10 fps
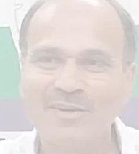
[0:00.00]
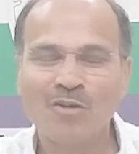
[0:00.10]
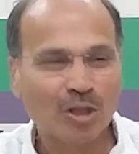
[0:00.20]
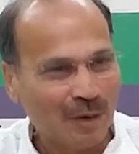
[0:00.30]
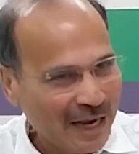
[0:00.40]

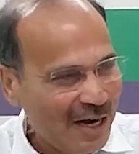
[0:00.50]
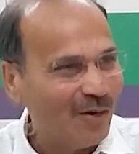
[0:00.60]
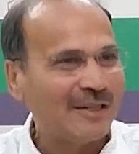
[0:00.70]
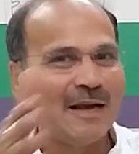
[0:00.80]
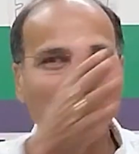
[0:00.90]
গতবার এই
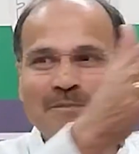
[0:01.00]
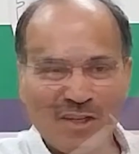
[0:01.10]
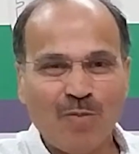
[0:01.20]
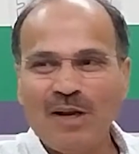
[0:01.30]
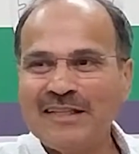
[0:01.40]
লোকটাই
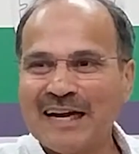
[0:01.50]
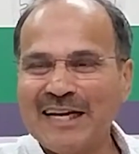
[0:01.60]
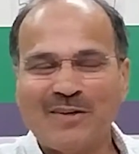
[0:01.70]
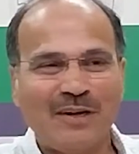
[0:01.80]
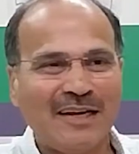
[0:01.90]
তৃণমূলের
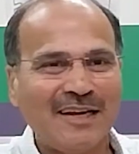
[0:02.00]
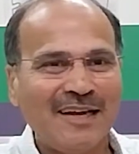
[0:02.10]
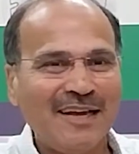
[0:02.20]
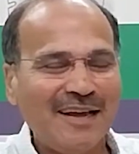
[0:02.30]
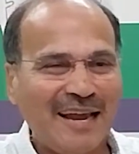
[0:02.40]
দালালি করে
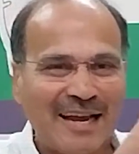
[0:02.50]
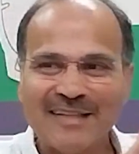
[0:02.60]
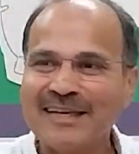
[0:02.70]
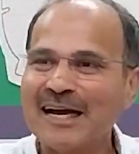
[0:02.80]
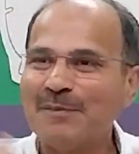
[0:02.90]
এখান
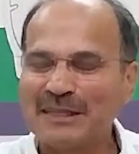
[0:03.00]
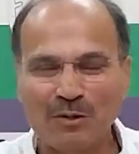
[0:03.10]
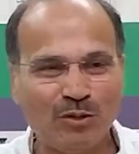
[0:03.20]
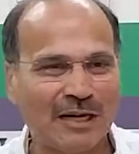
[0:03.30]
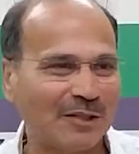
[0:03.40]
থেকে আমাদেরকে
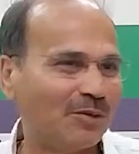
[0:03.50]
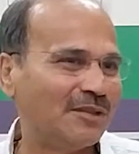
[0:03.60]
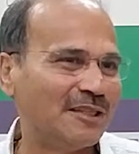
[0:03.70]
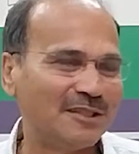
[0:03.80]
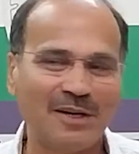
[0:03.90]
উৎখাত
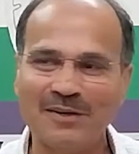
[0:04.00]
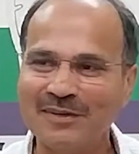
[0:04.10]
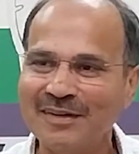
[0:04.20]
করতে এসেছিল